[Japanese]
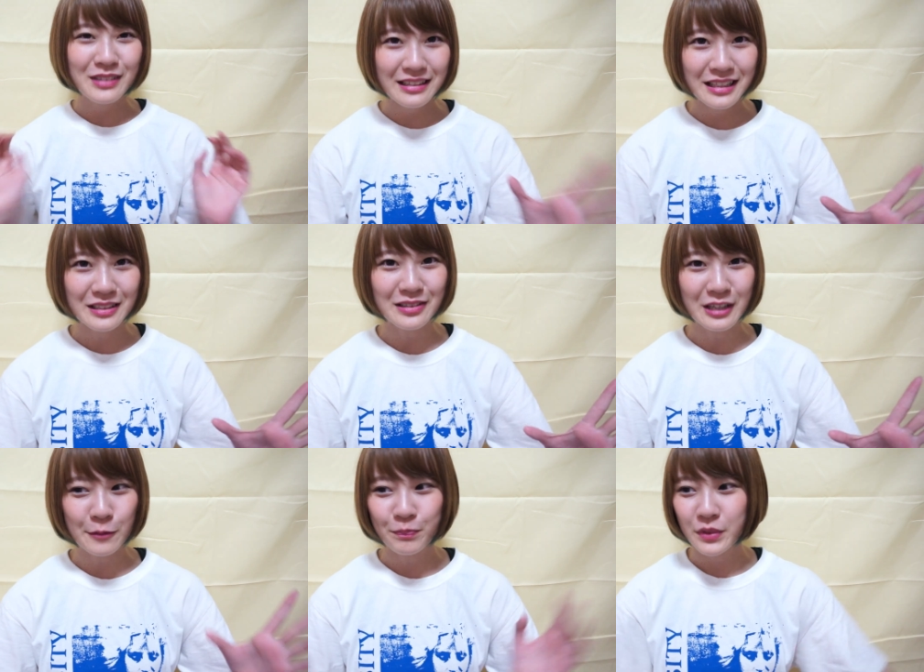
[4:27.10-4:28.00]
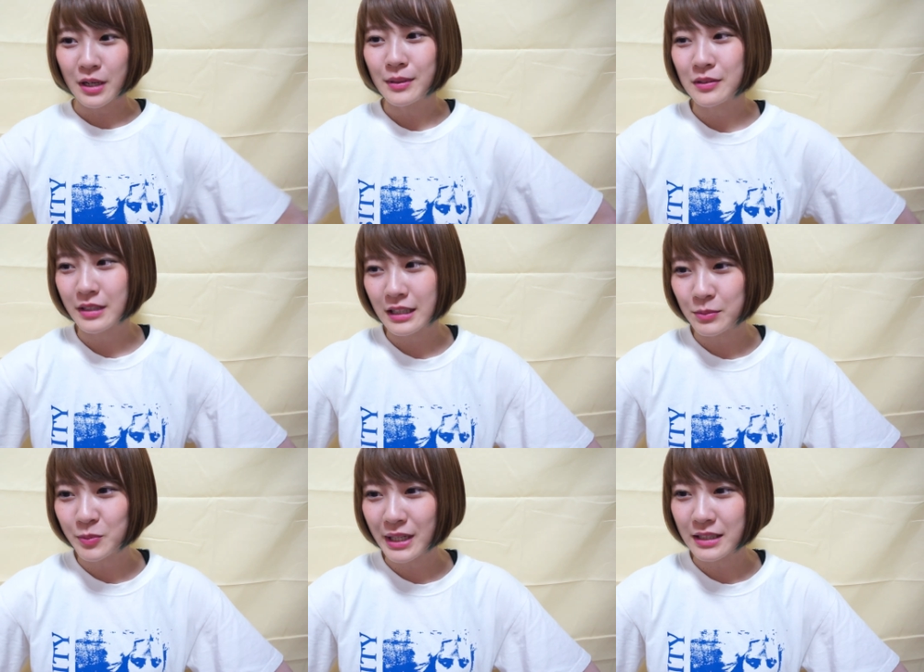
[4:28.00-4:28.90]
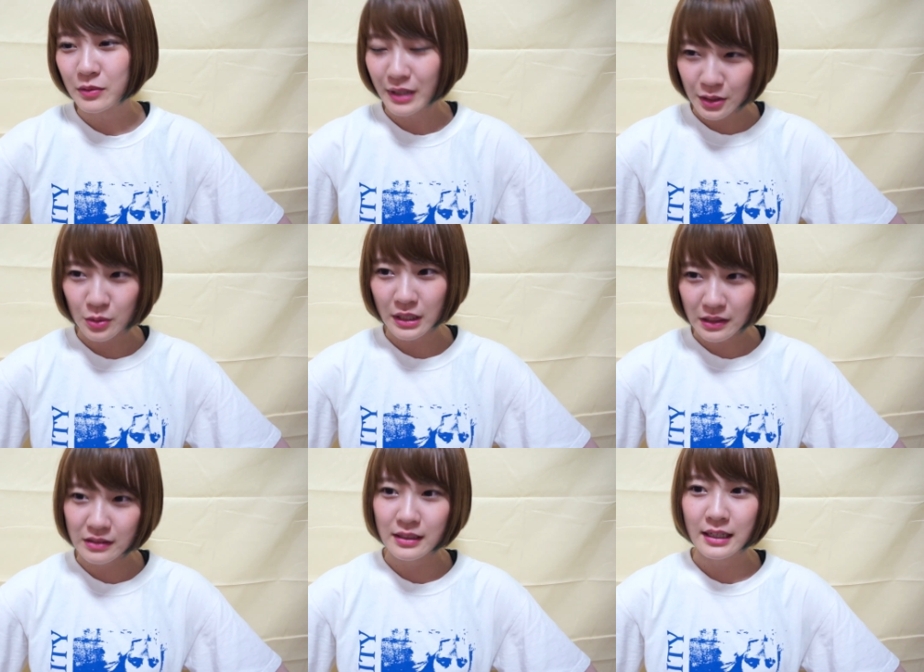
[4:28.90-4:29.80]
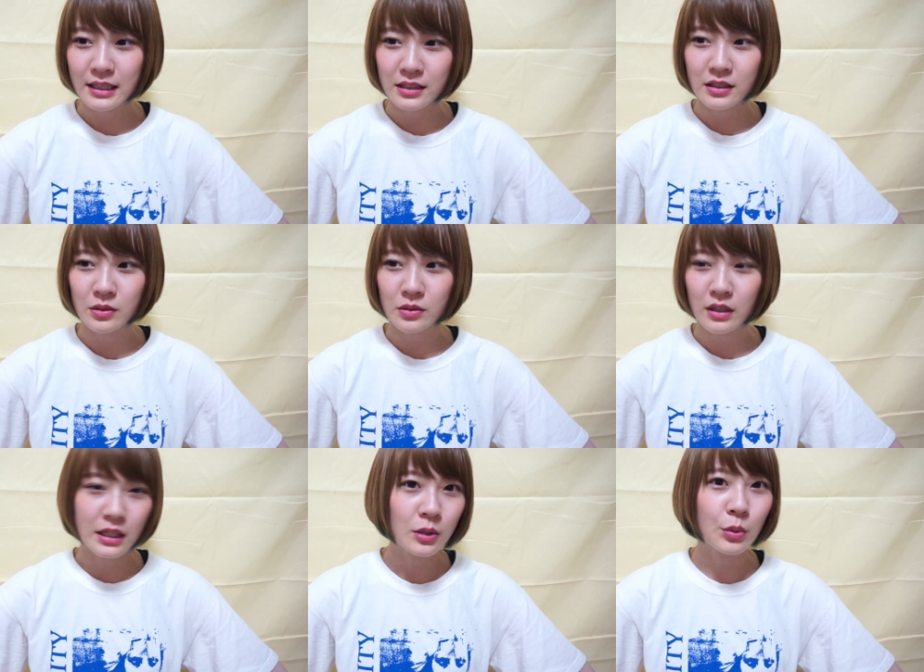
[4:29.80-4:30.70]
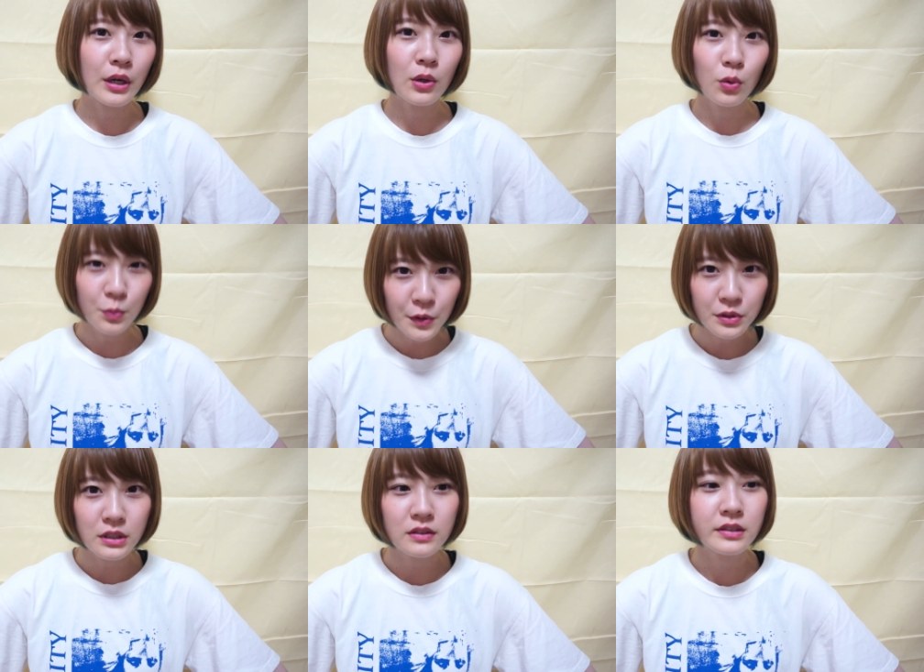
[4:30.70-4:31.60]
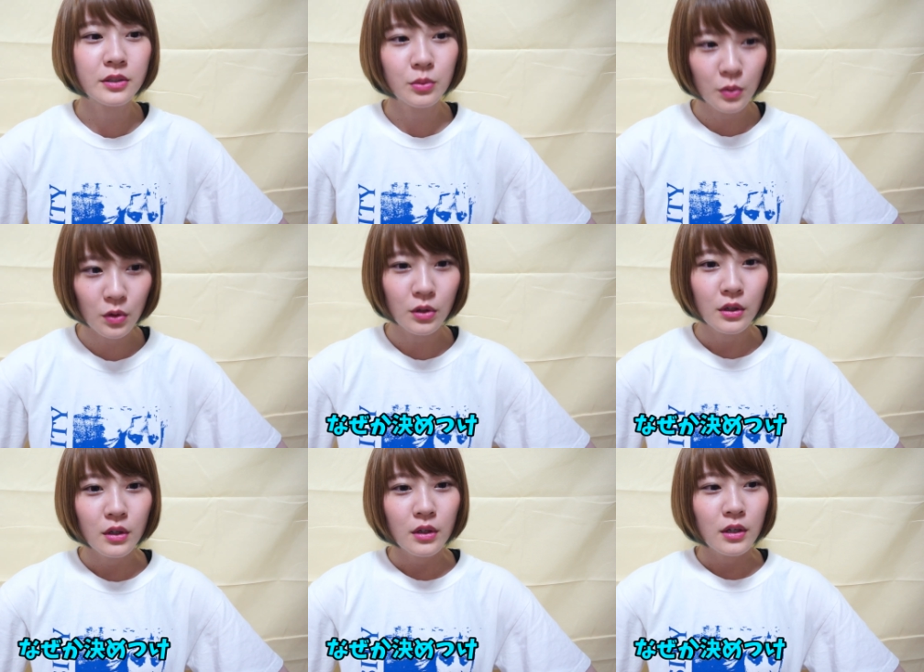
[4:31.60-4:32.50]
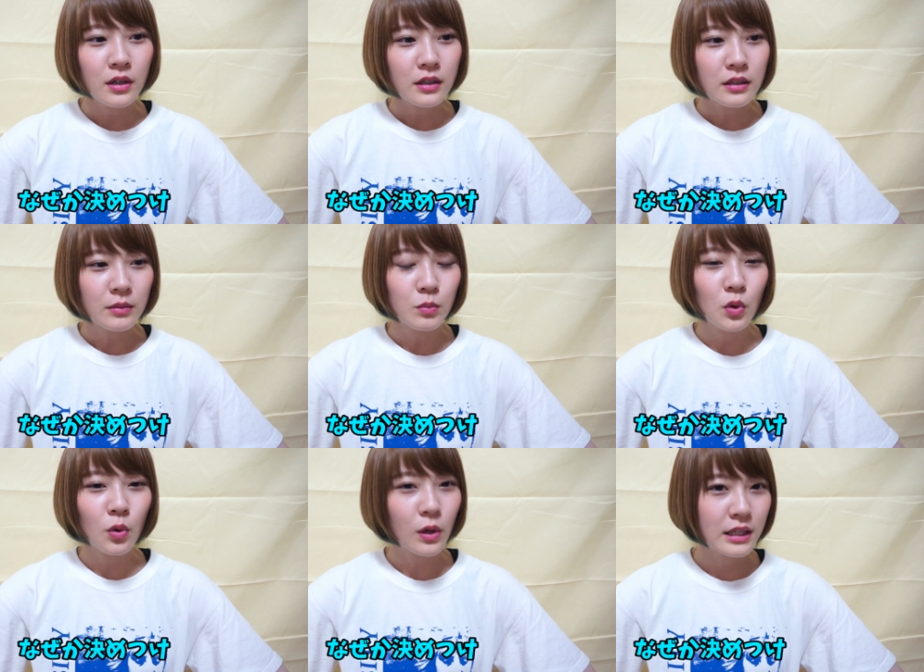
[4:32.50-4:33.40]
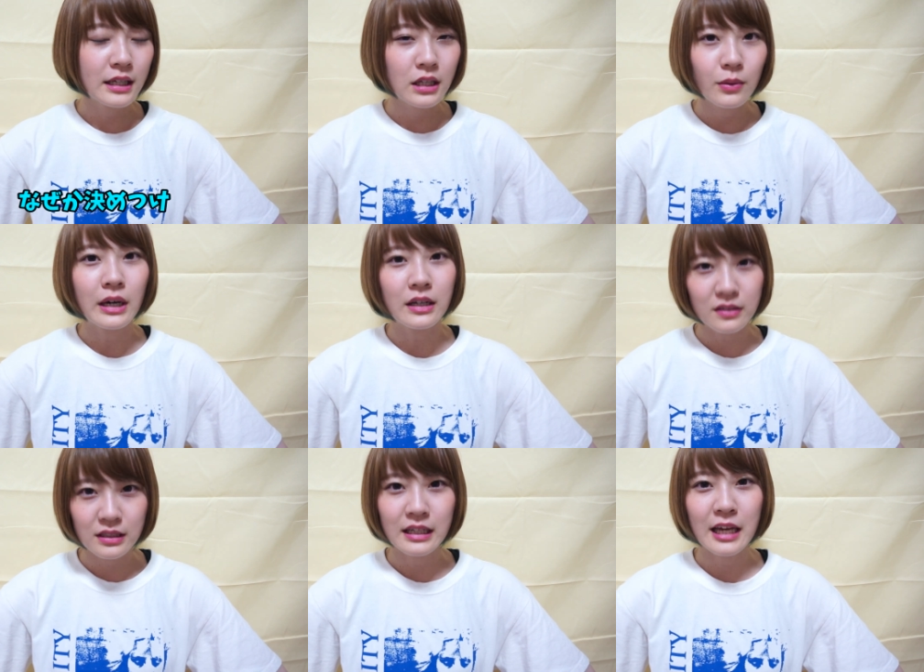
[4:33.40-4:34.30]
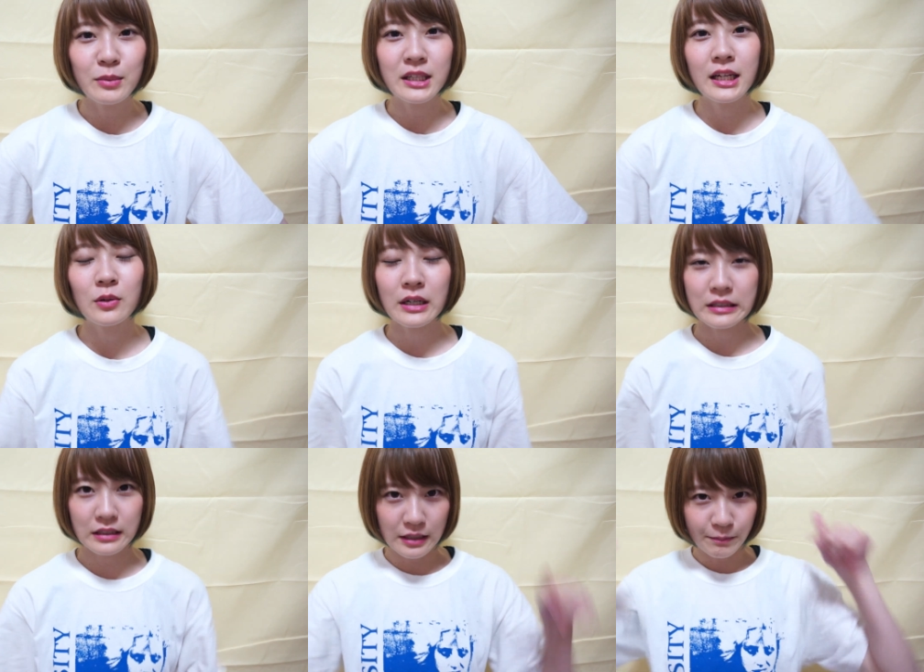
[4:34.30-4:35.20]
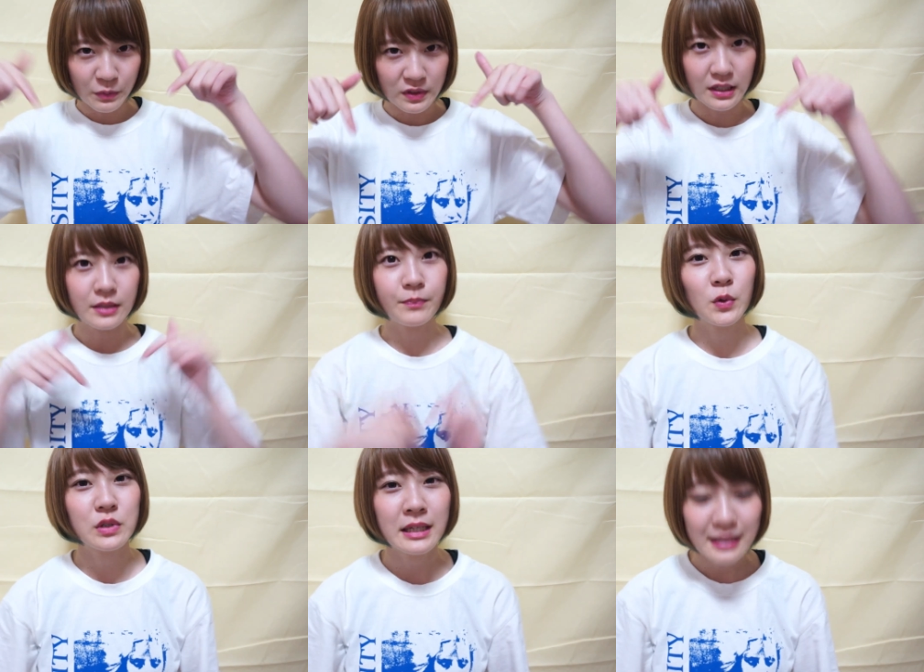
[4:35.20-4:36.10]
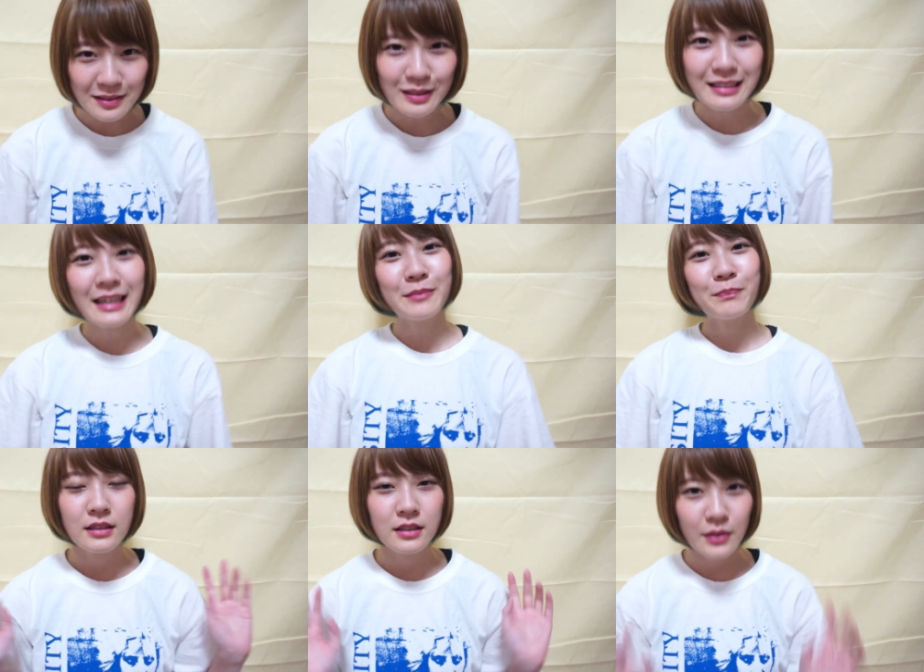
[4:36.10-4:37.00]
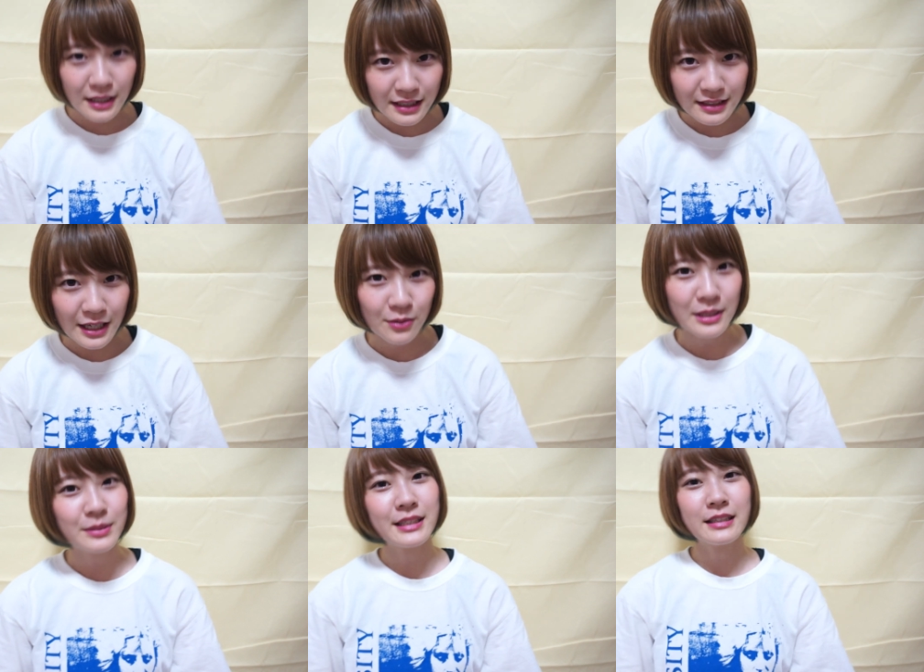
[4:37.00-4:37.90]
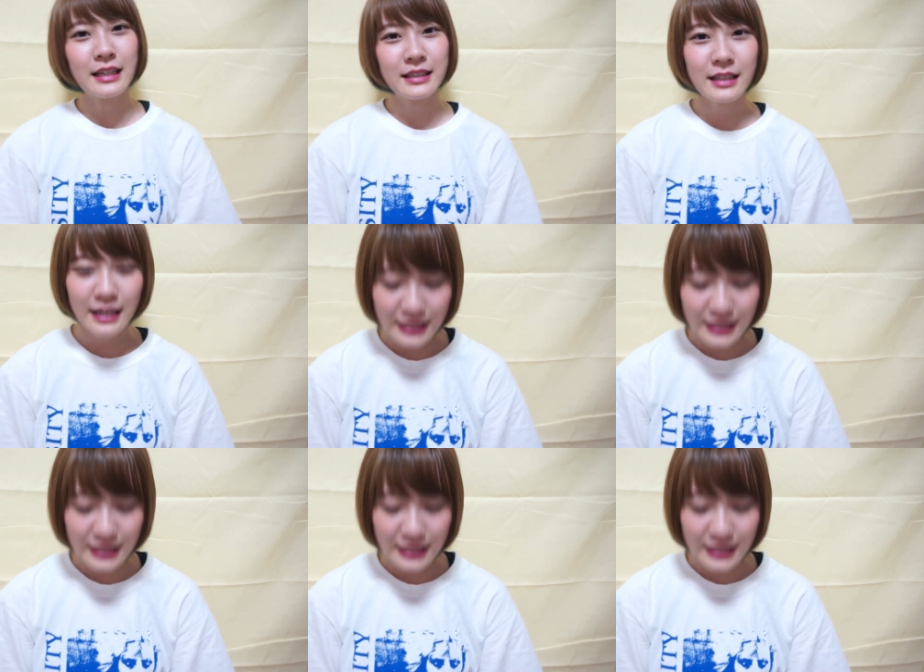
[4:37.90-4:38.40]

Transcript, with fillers: 皆さんのねカバンの中身まあ割とたくさん入ってるかなとは思うんですけどももうこれだけは外せないみたいなのがあったらぜひ教えてくださいというわけで最後まで見ていただいて